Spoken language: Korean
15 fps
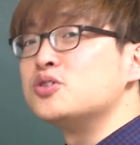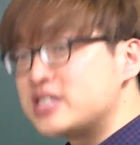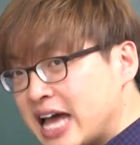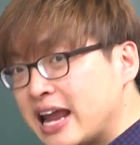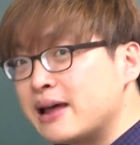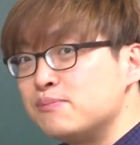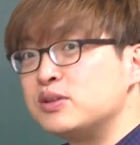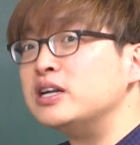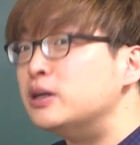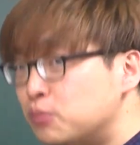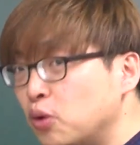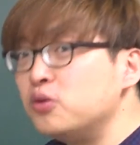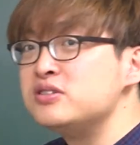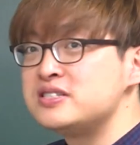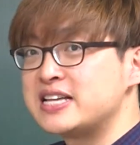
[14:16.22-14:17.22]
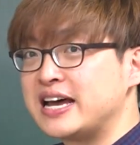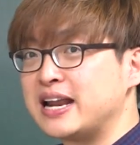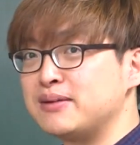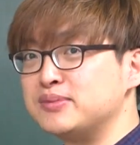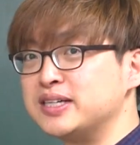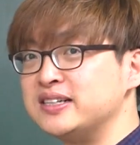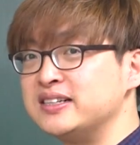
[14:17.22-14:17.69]
사람들을 보는
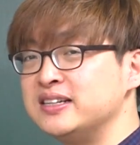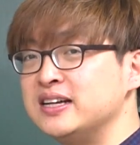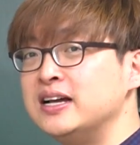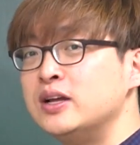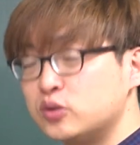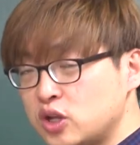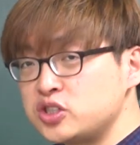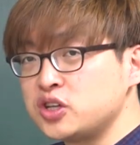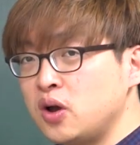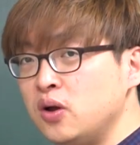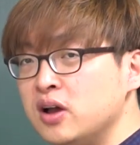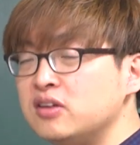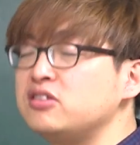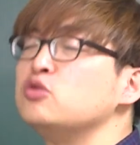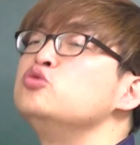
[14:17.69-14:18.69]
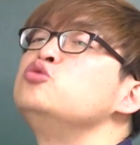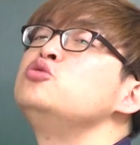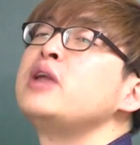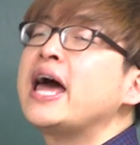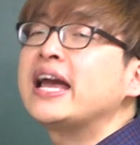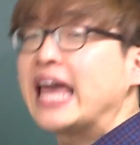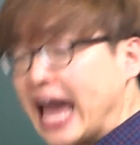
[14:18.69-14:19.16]
사람을. 됐죠? 그래서
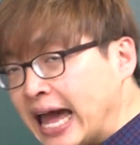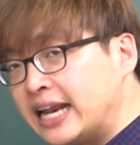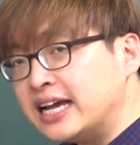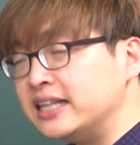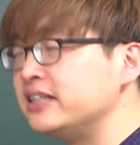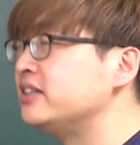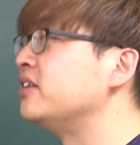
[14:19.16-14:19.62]
우울하게 하는